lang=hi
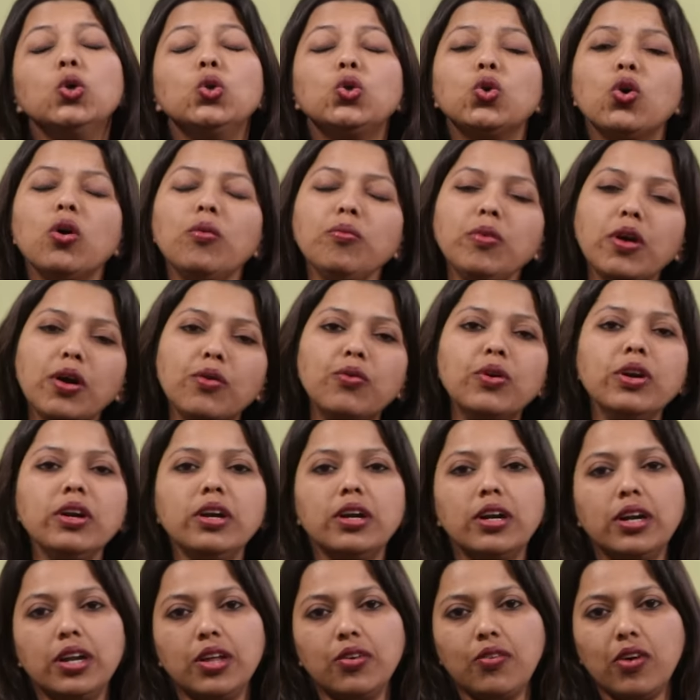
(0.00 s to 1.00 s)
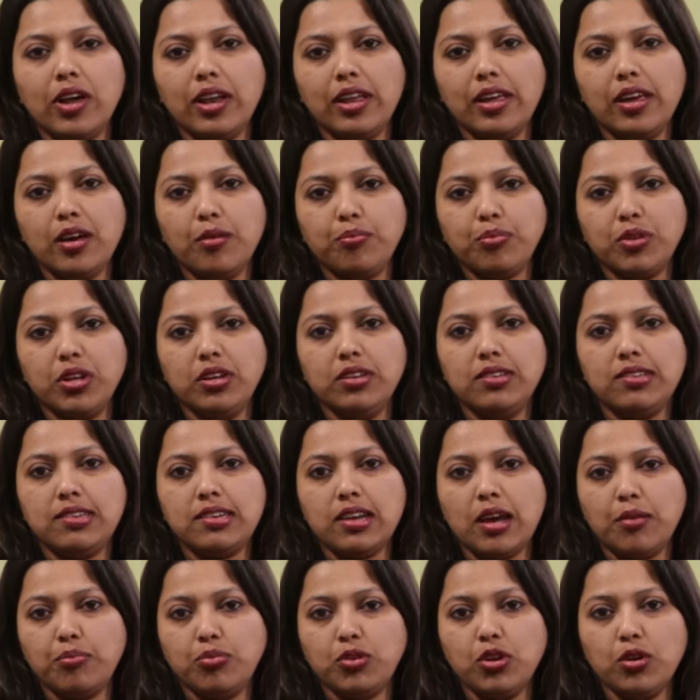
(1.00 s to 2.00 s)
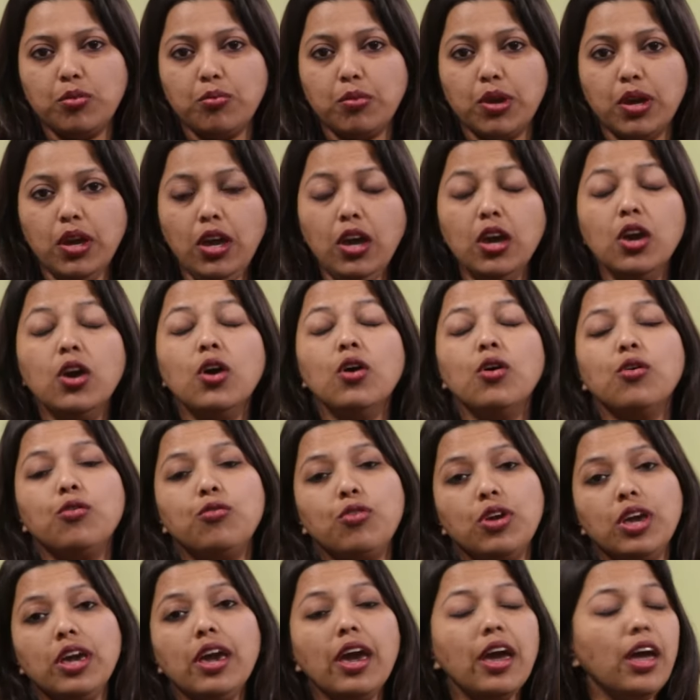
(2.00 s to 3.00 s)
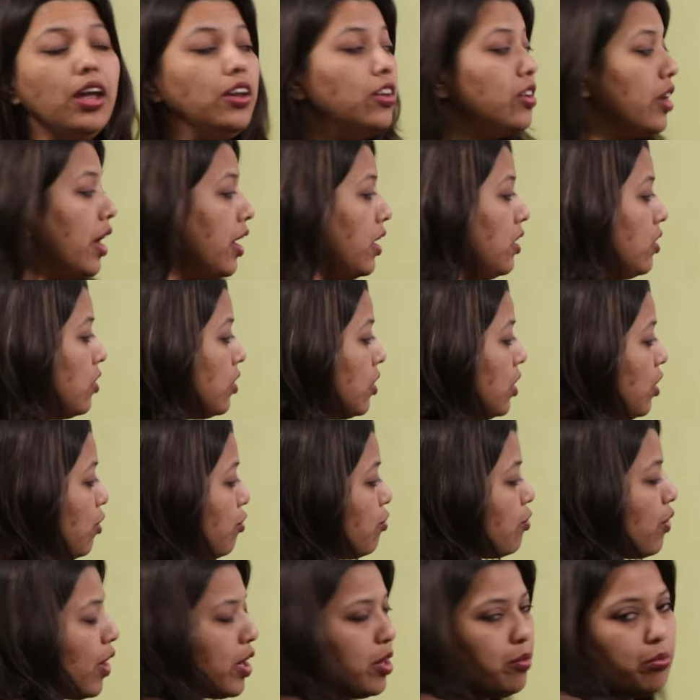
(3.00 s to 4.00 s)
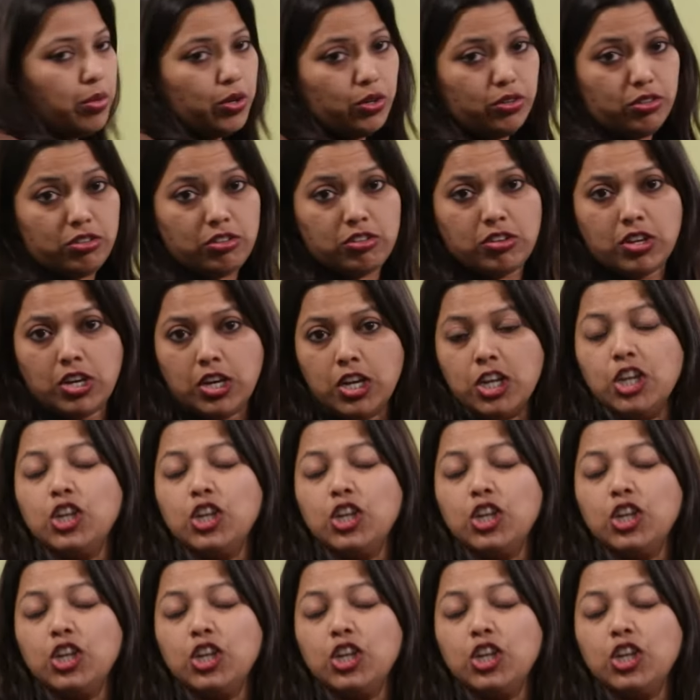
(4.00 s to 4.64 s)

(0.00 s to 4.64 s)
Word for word: जो हम कवर करने वाले हैं अपने इस चैप्टर में वे हैं डाइटरी फाइबर्स